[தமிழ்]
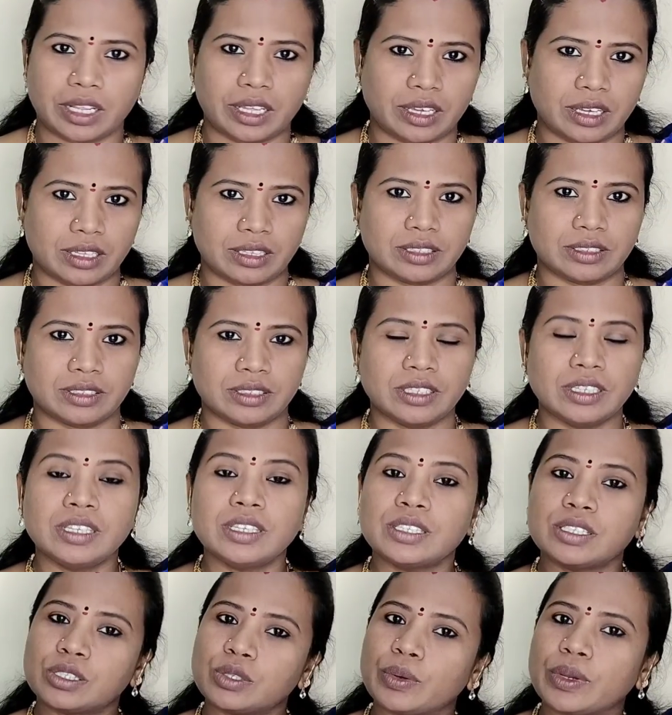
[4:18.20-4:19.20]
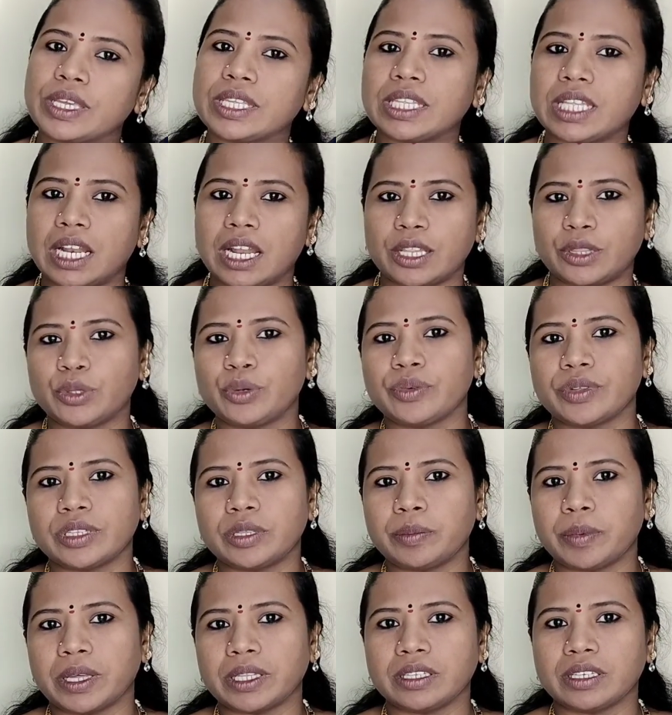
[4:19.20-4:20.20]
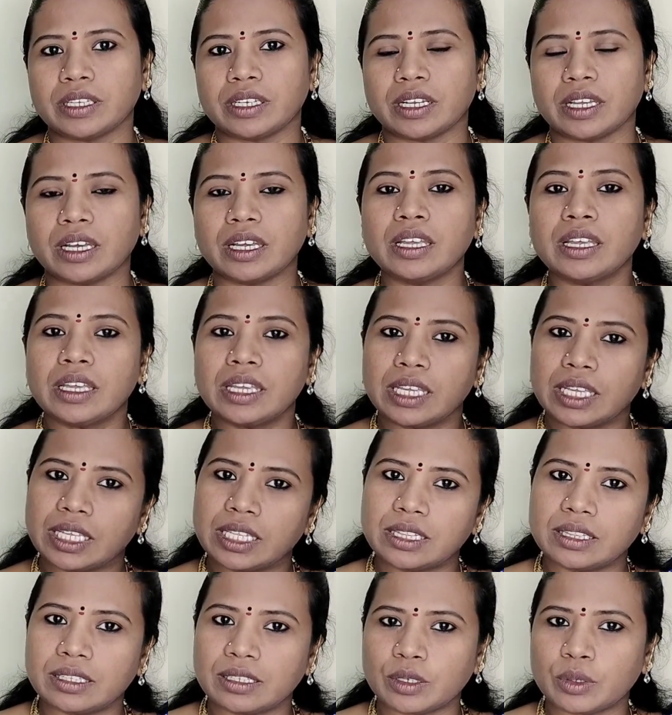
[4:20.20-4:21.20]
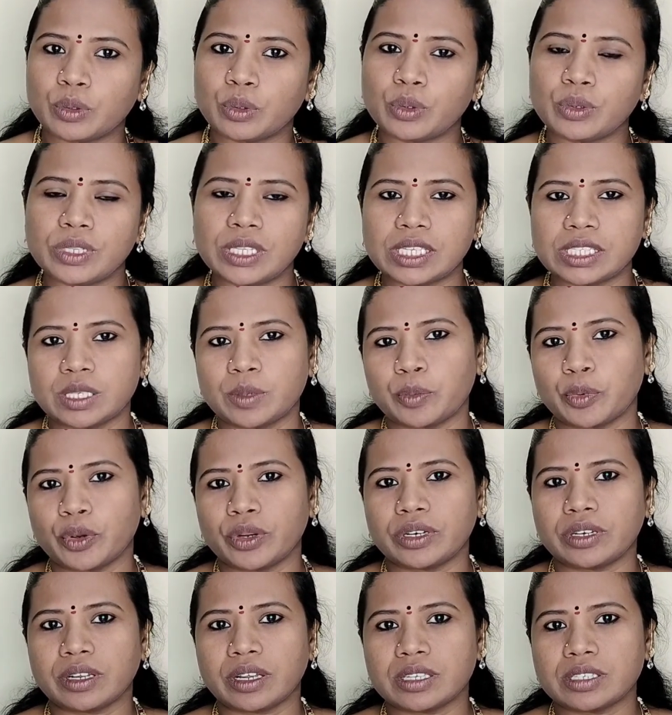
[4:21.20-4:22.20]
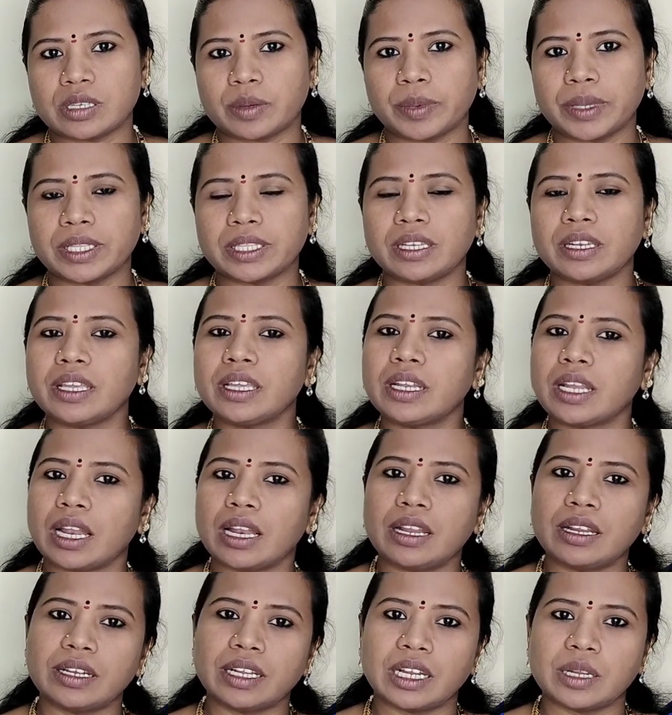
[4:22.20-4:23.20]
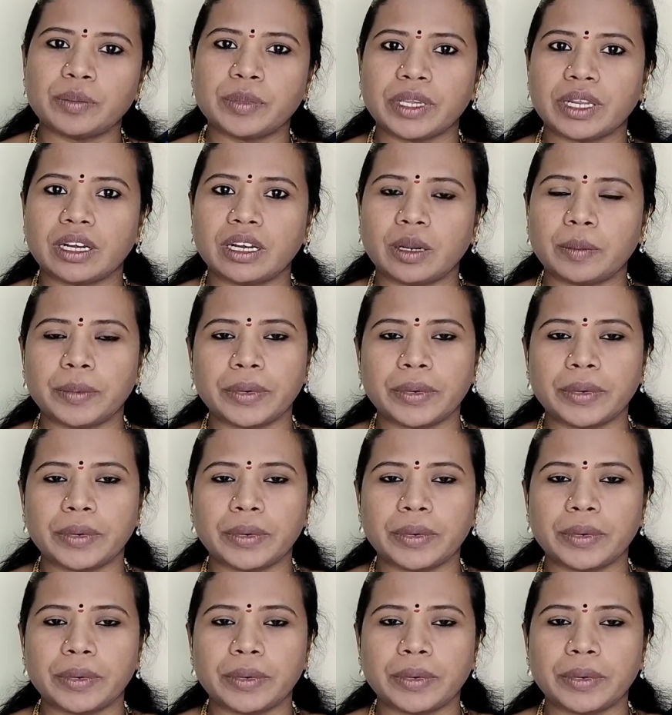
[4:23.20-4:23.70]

கிடையாது ஸோ இது எல்லாத்தையும் வந்து பார்த்திங்கன்னா இந்த குரு தசை இருக்க சமயத்துலேயே நல்ல நிலைமைகள்